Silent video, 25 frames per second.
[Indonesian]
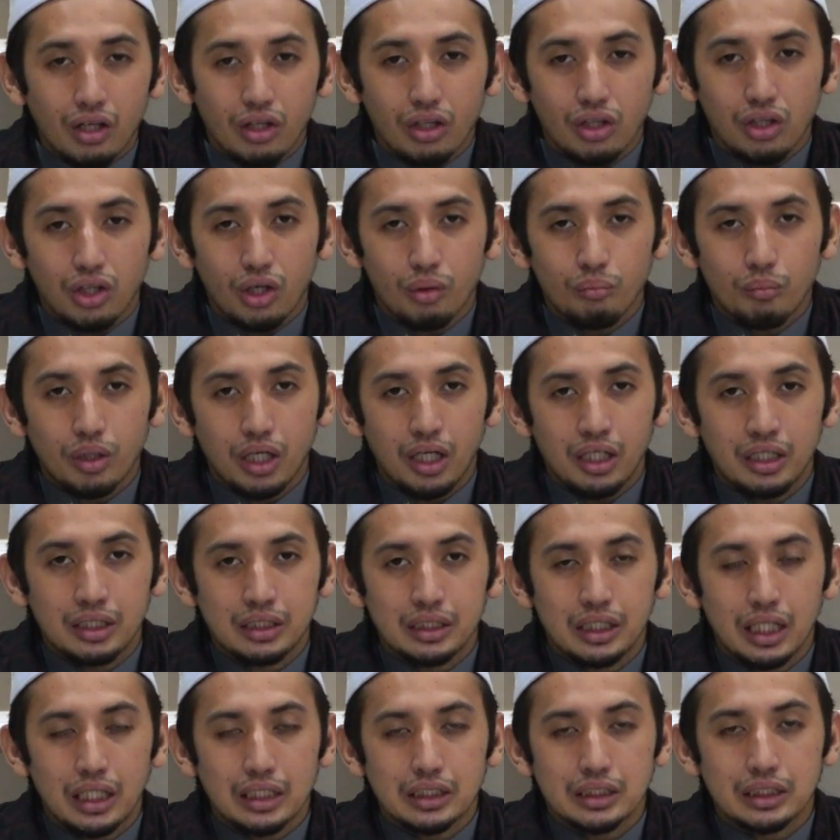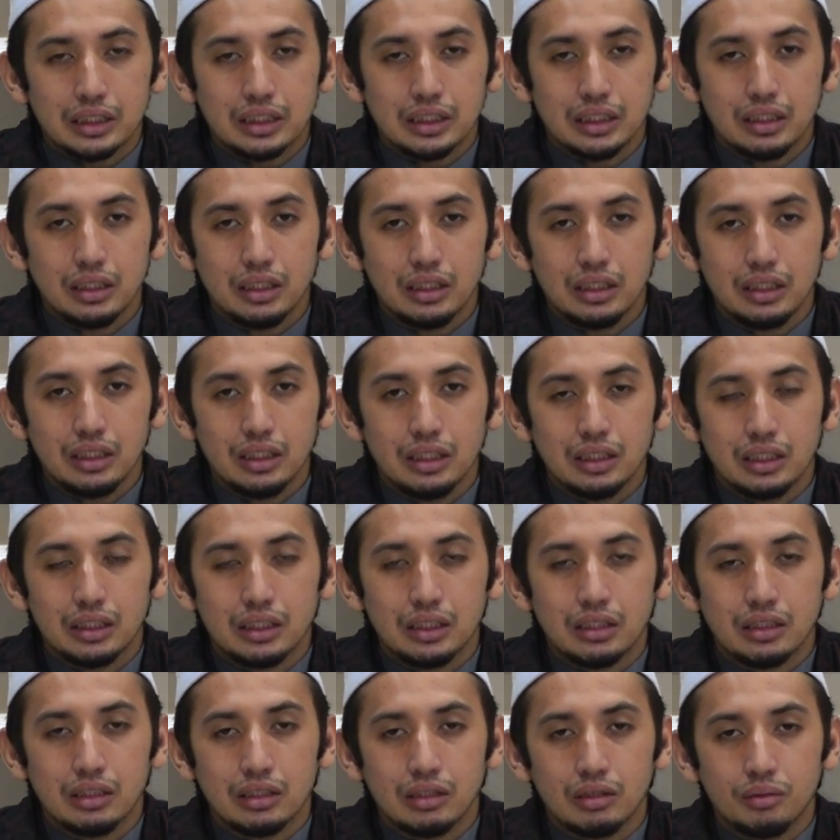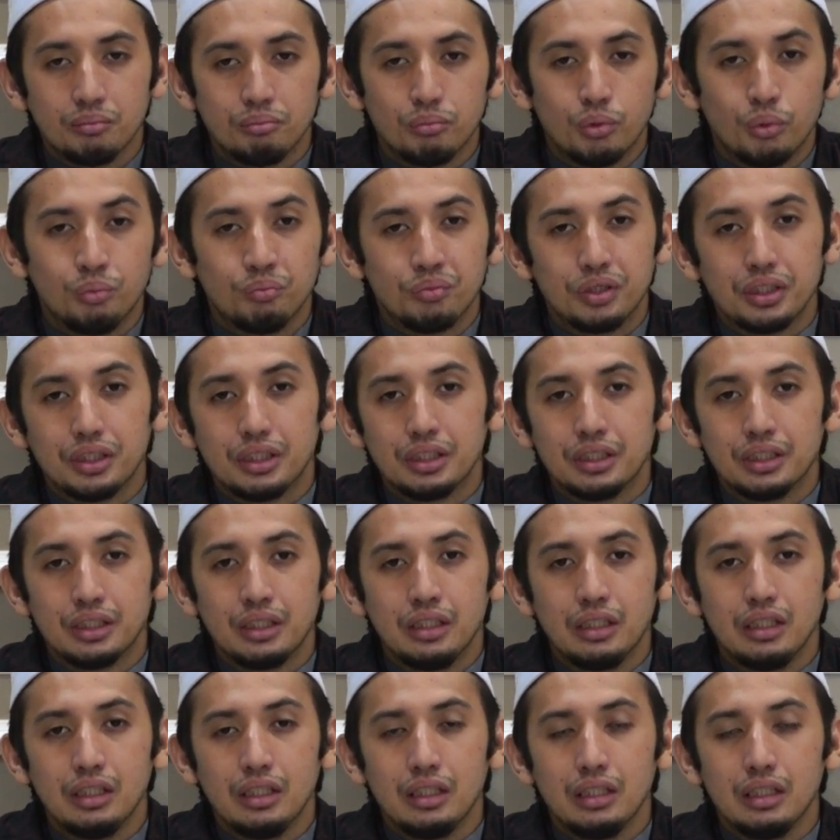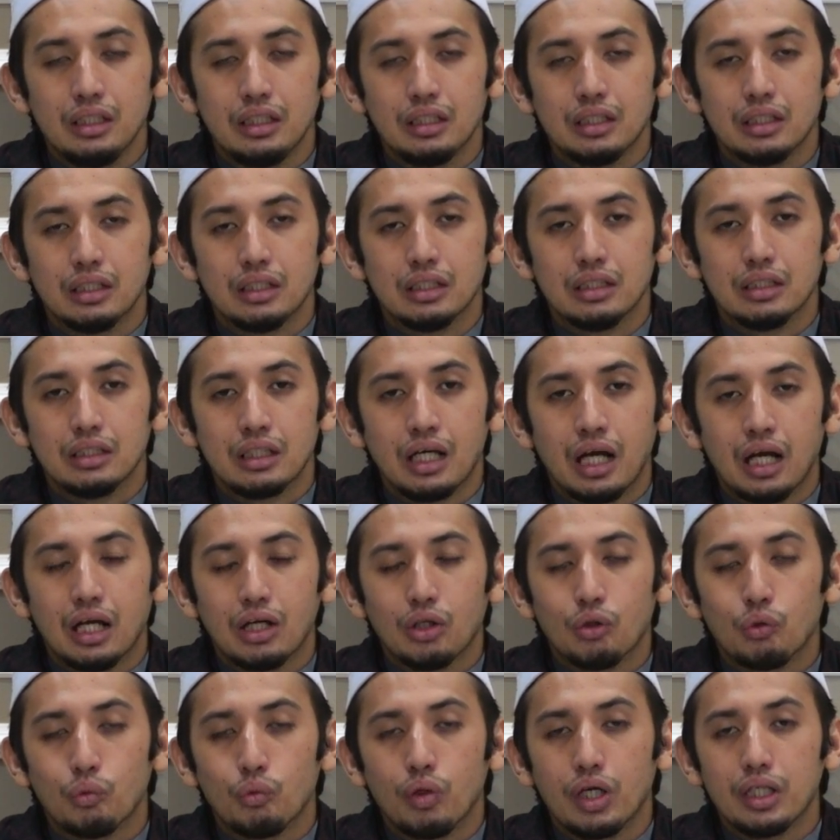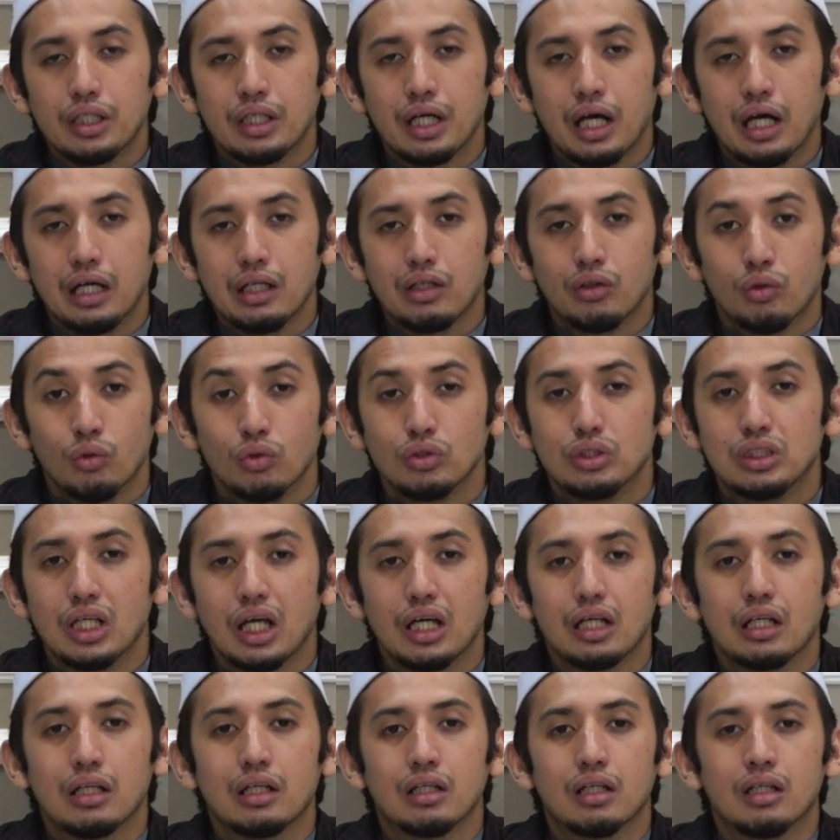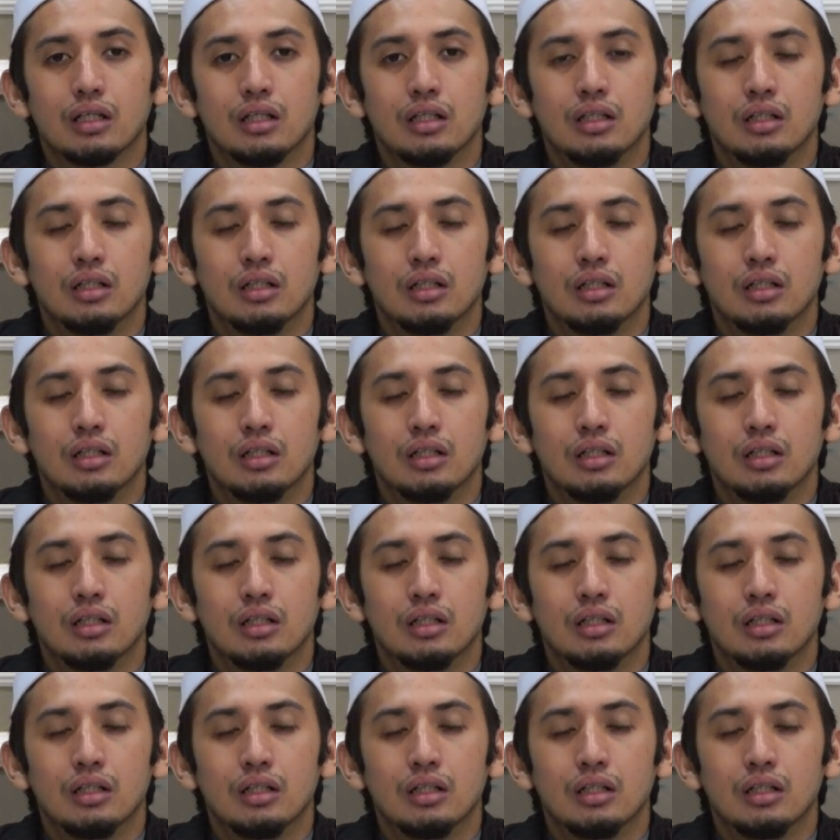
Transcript: Allah menghiasi bumi ini yang kedua dengan hujan.